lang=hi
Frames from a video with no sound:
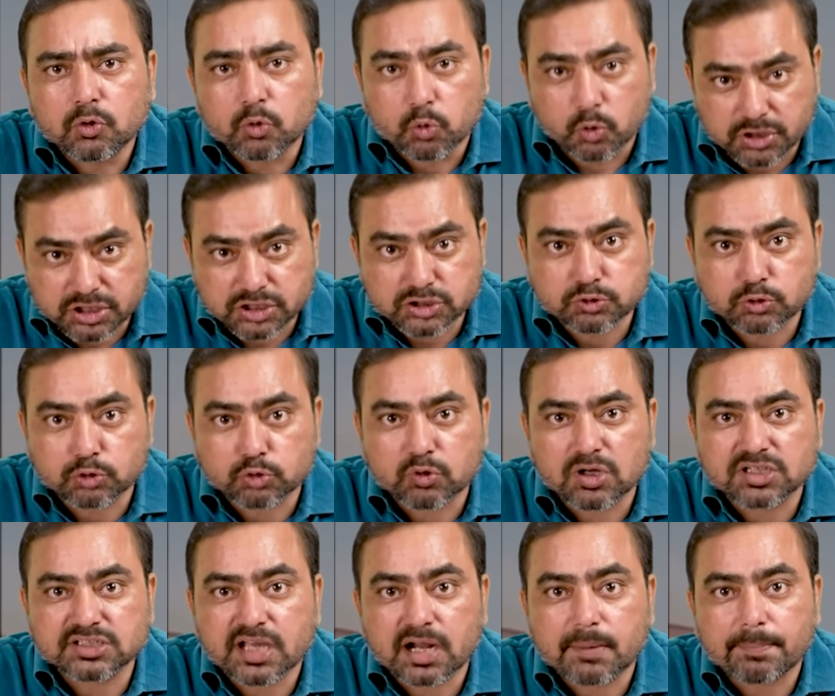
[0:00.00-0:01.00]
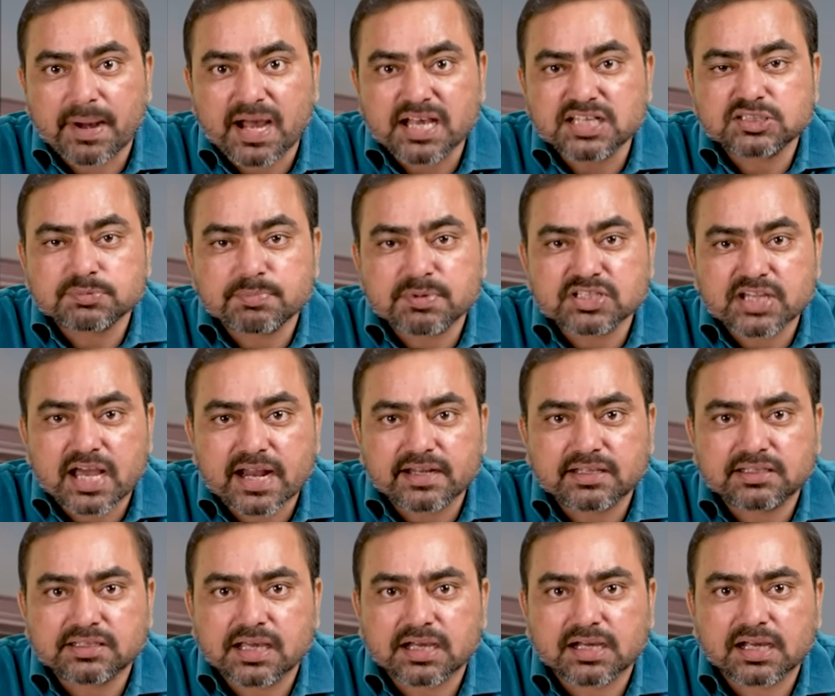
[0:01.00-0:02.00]
नोटिस तो 2022 में जारी
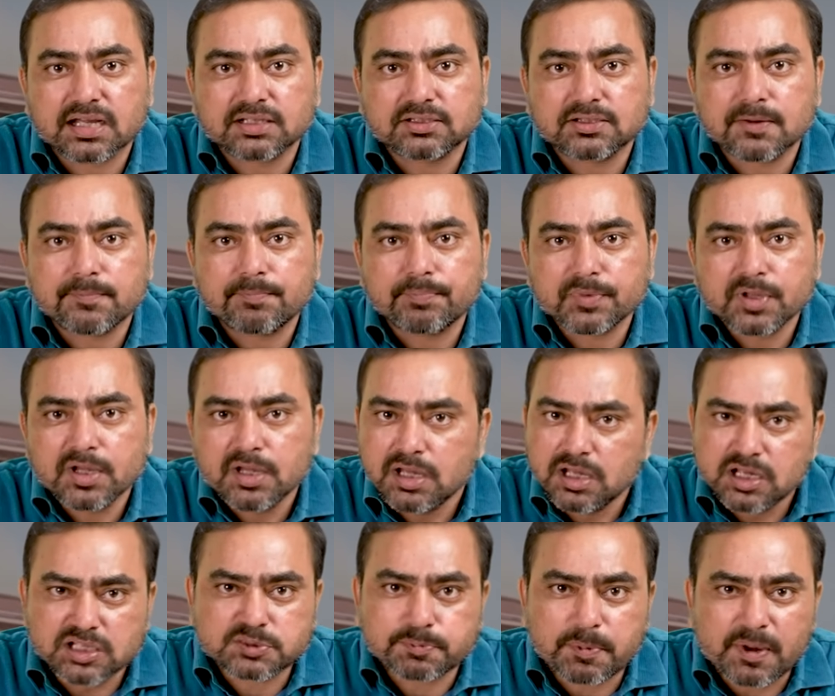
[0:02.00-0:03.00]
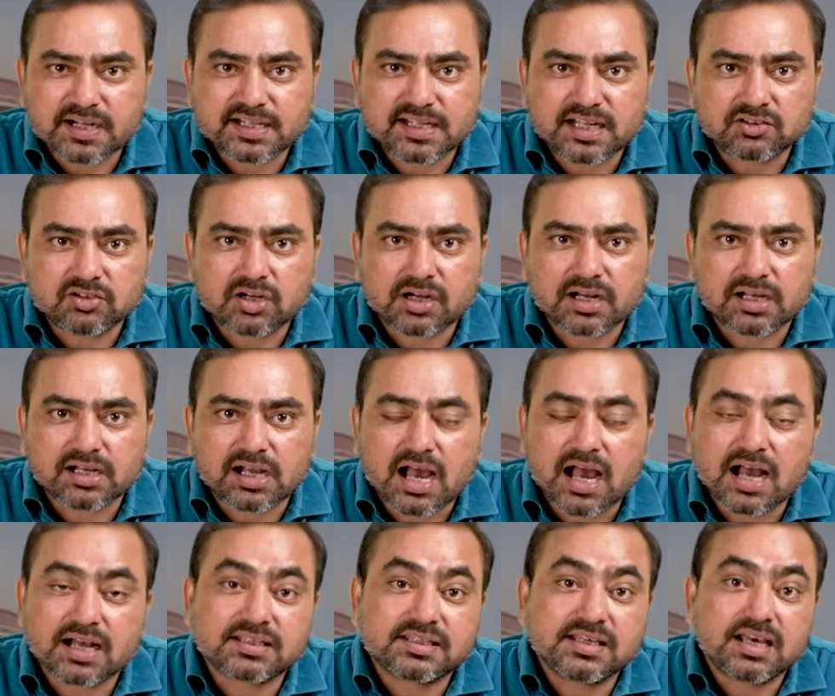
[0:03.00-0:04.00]
किए गए थे इस पर केंद्र ने
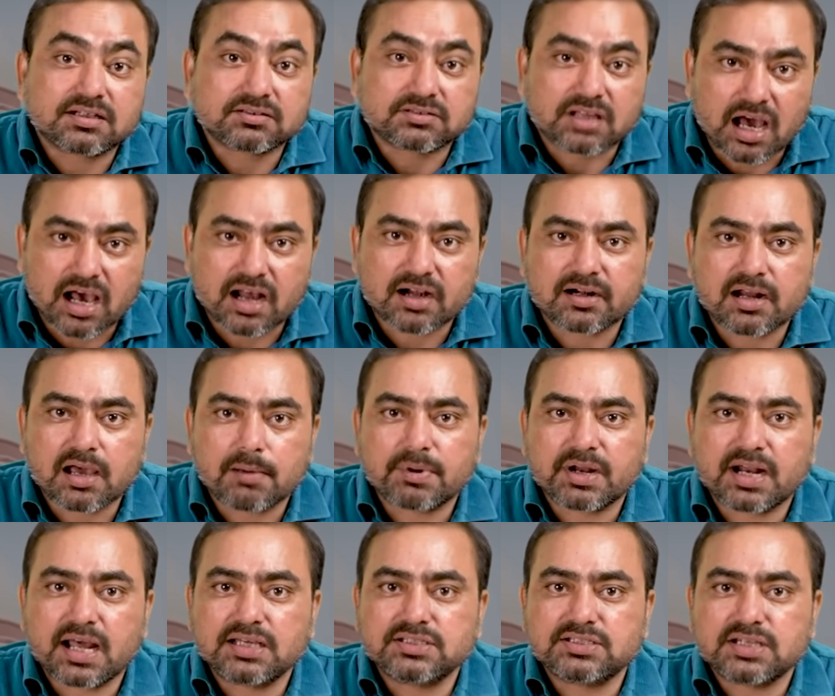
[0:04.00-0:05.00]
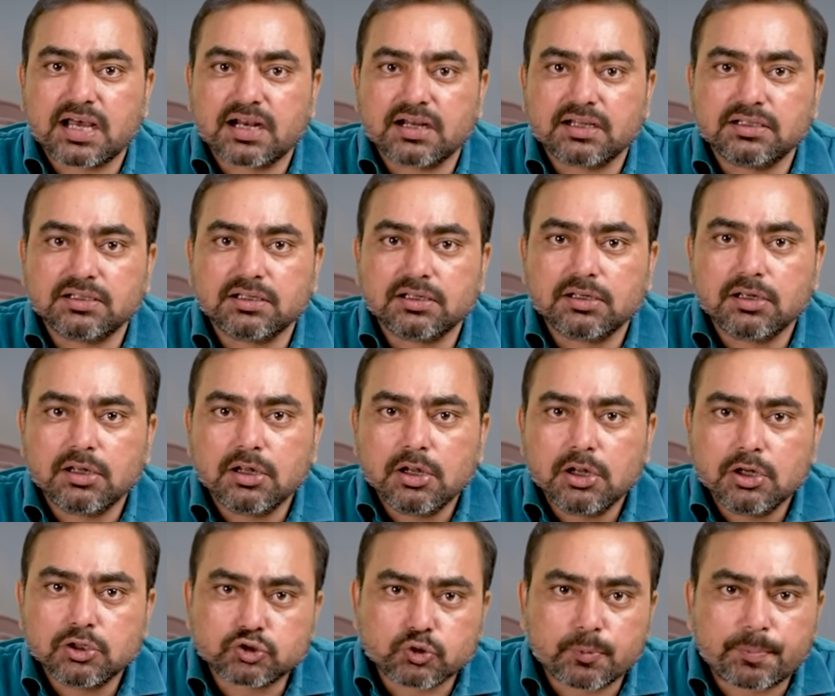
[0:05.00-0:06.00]
कहा कि एक धारणा बनाई जा रही है
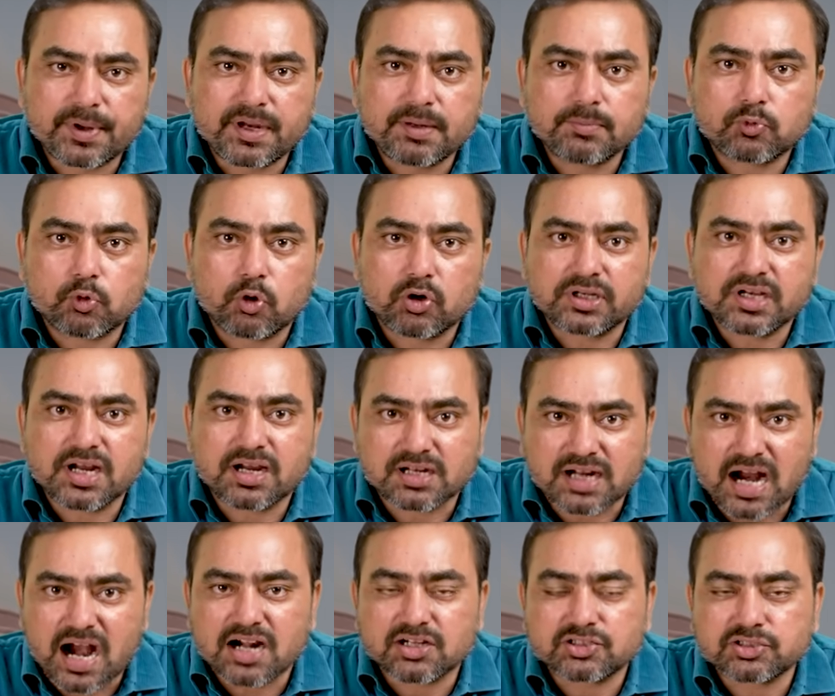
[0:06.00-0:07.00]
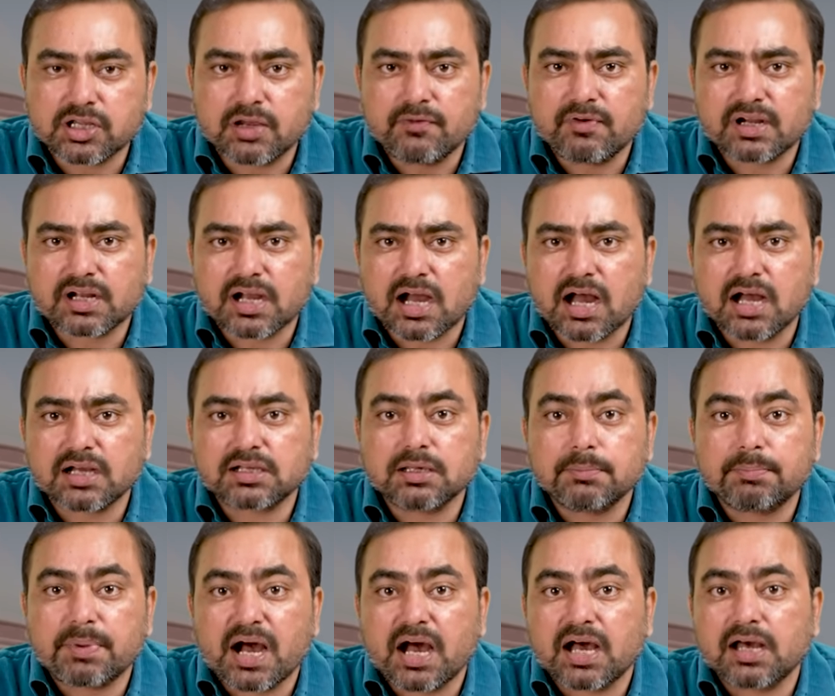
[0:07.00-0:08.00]
सुप्रीम कोर्ट ने काटते हुए कहा कि
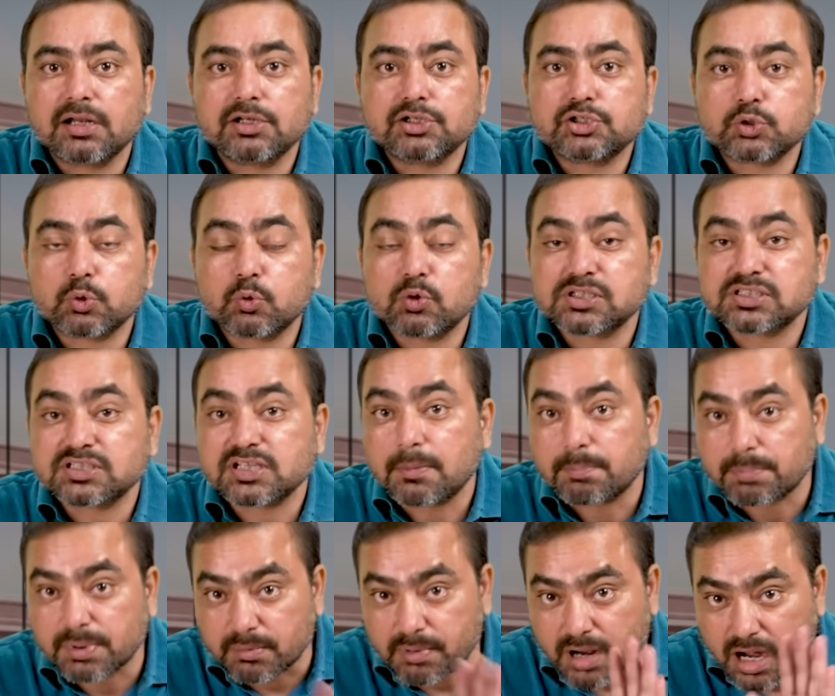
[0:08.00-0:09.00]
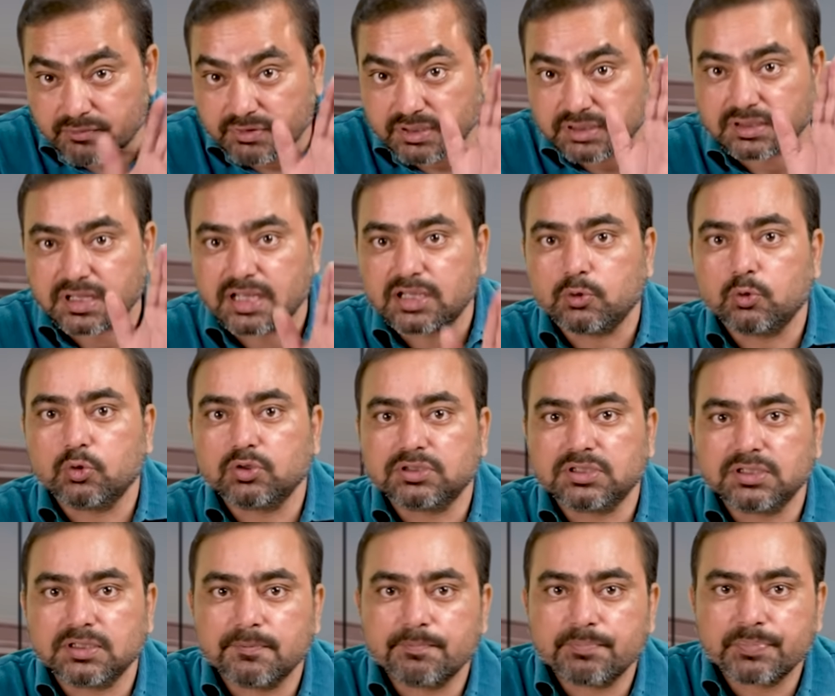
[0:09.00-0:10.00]
बाहरी शोर से हम प्रभावित नहीं
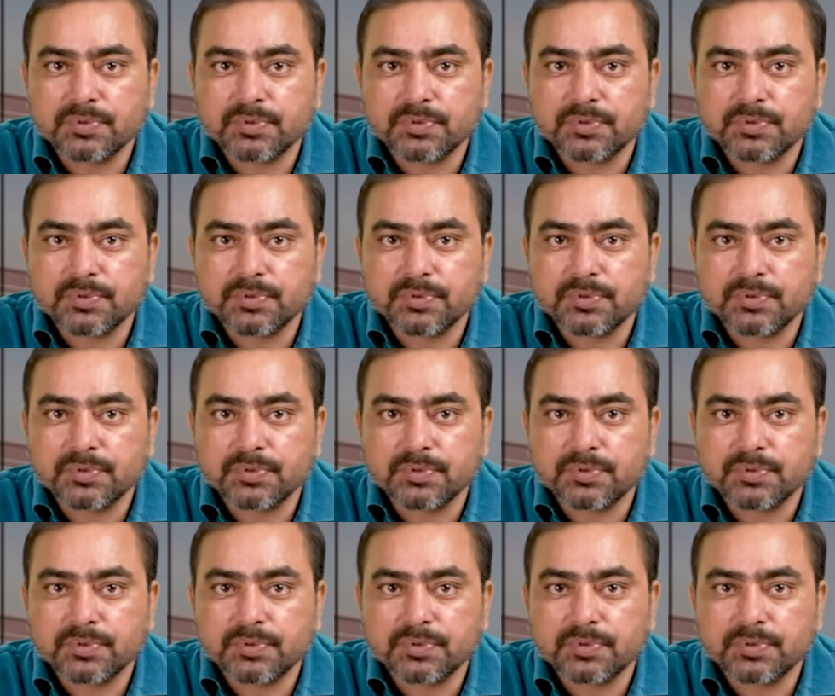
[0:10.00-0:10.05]
होते